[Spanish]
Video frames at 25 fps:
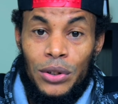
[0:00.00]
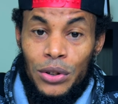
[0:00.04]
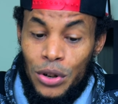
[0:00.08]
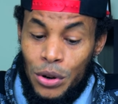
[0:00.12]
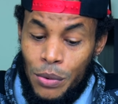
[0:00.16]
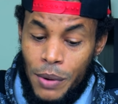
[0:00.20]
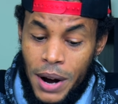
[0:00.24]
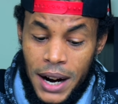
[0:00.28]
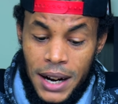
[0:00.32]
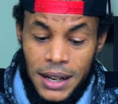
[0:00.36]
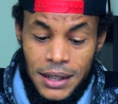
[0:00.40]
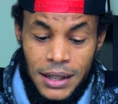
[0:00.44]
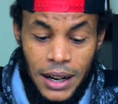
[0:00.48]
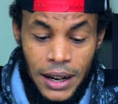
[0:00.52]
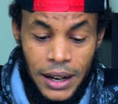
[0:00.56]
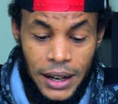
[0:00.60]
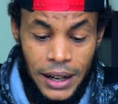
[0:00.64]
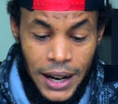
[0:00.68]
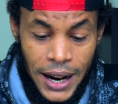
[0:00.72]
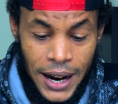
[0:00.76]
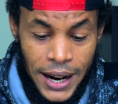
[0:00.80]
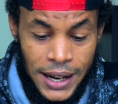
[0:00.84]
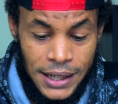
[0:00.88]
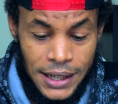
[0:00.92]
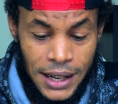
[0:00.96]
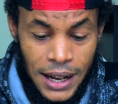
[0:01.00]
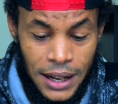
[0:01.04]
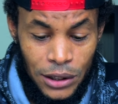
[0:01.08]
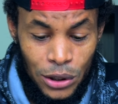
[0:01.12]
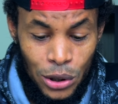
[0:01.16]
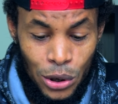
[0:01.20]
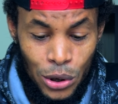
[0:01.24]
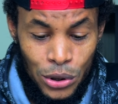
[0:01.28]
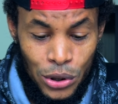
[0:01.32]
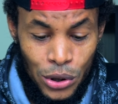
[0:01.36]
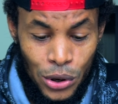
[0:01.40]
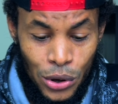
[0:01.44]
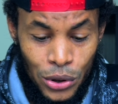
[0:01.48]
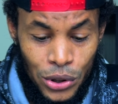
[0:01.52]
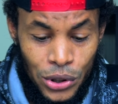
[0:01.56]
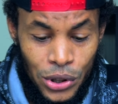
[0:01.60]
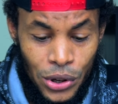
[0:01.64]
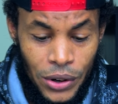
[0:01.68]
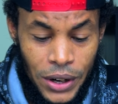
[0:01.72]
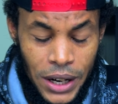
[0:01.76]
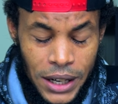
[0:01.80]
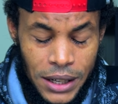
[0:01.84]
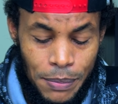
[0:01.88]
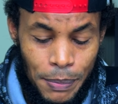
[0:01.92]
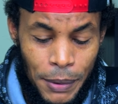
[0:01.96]
nos van a salir estas dos
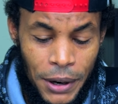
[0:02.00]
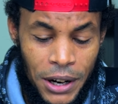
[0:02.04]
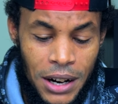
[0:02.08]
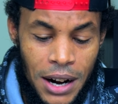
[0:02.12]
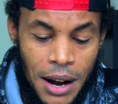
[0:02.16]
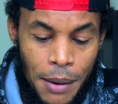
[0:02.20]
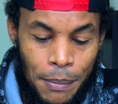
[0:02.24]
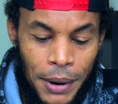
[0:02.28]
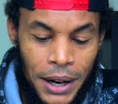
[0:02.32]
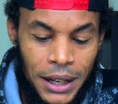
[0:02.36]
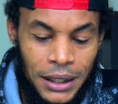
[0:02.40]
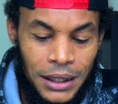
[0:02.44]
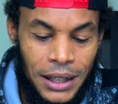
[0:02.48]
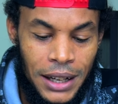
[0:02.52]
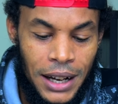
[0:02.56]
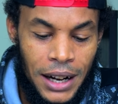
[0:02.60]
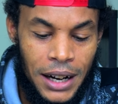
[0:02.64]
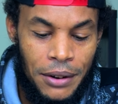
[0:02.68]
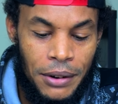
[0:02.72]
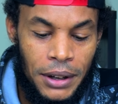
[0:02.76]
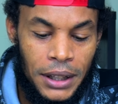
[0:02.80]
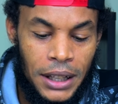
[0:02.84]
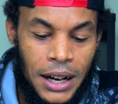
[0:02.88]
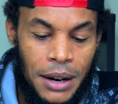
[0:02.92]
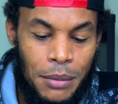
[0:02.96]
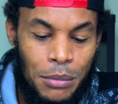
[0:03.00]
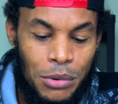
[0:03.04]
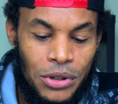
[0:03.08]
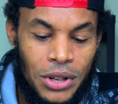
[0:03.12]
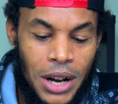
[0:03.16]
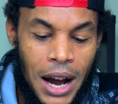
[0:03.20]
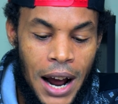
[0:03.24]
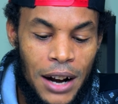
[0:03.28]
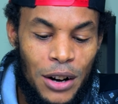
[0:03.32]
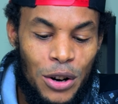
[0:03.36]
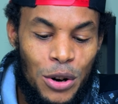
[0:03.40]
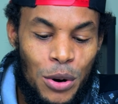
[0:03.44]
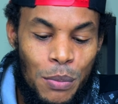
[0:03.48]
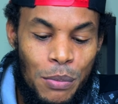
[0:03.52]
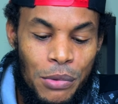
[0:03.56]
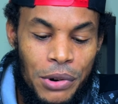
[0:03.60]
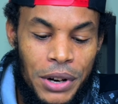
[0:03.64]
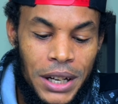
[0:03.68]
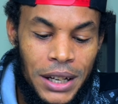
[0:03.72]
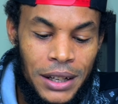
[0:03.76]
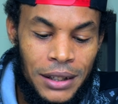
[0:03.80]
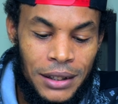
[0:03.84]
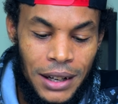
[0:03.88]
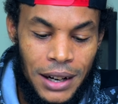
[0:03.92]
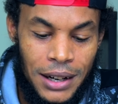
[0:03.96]
opciones, pero en la parte de arriba tenemos algo
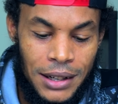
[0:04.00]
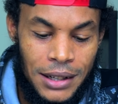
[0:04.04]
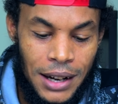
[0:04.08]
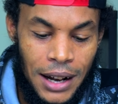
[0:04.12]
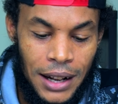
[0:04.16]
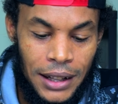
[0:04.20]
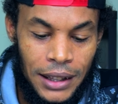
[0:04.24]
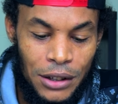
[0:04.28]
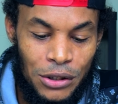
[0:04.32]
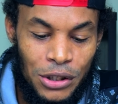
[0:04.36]
muy interesante.